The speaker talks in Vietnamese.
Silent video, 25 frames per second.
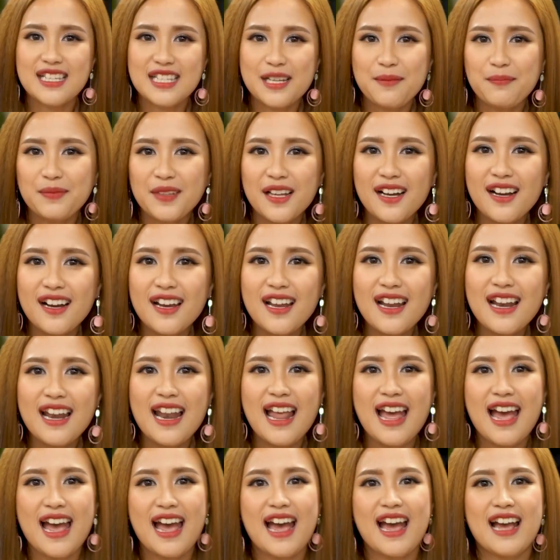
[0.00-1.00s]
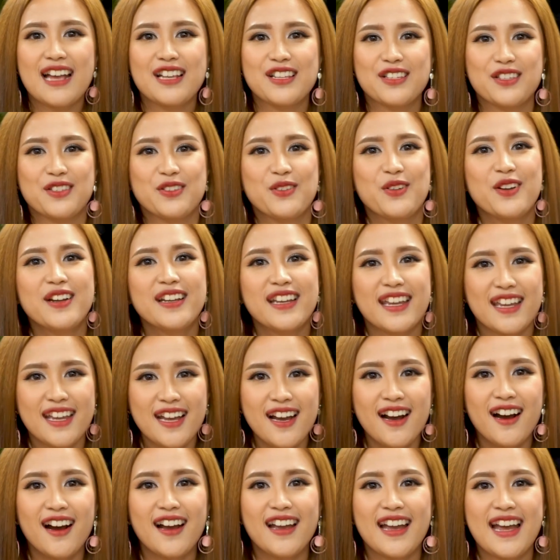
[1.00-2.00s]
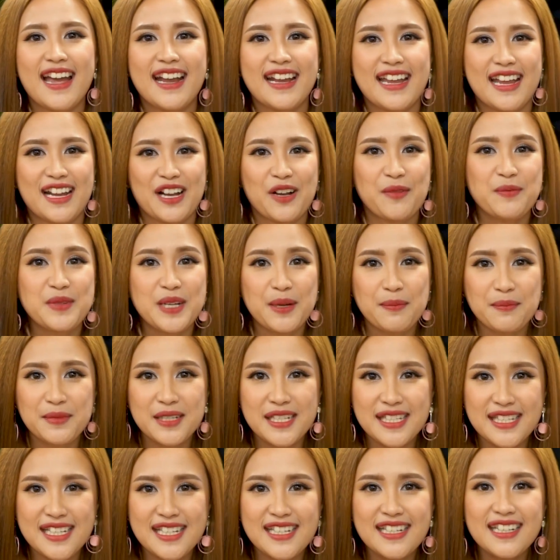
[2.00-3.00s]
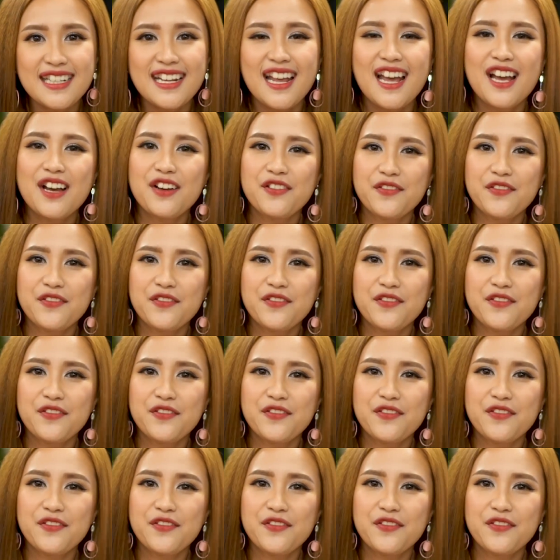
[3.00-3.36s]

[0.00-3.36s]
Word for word: sắp tới là xuân kỷ hợi 2019